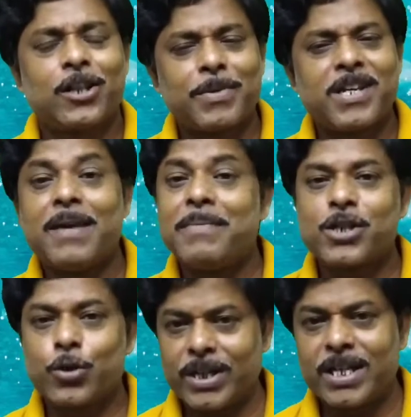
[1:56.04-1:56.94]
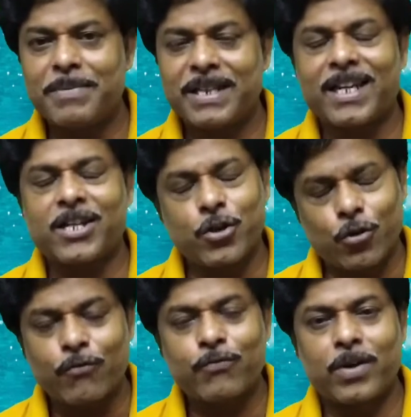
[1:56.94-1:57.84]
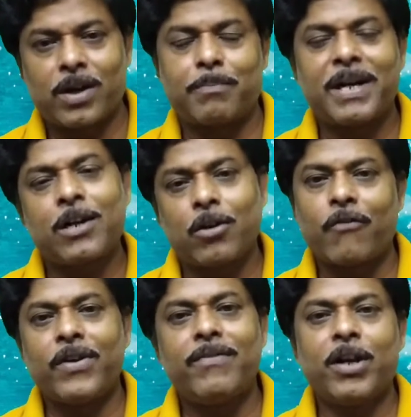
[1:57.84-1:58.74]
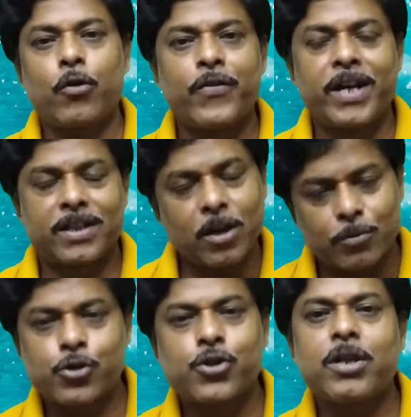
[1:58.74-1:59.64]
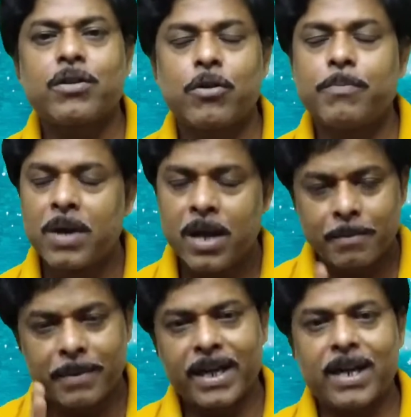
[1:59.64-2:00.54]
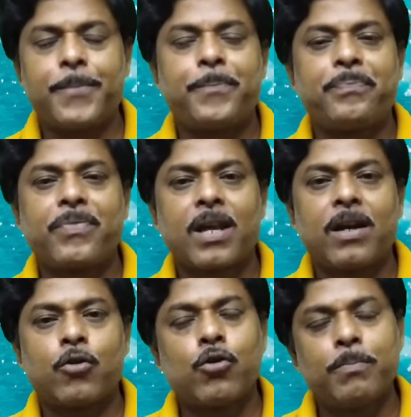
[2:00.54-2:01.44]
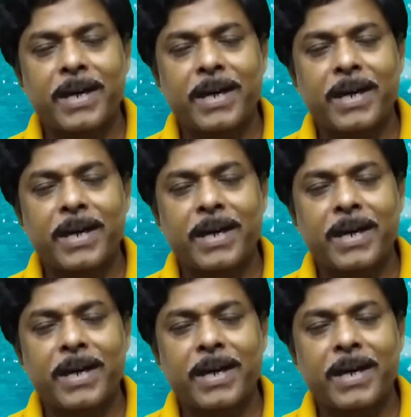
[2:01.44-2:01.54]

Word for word: তবে এম এস ধোনিটা আমি দেখেছি খুব মানে টপ লেভেলের অভিনেতা অবশ্যই খুব মানে খুব